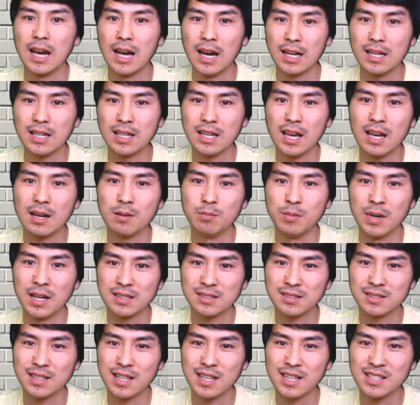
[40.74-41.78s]
針や
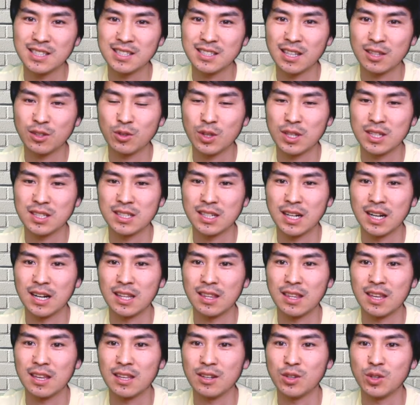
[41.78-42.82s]
マッサージなどで知ら
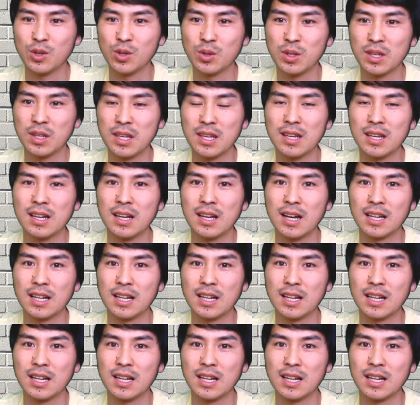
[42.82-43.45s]
れているように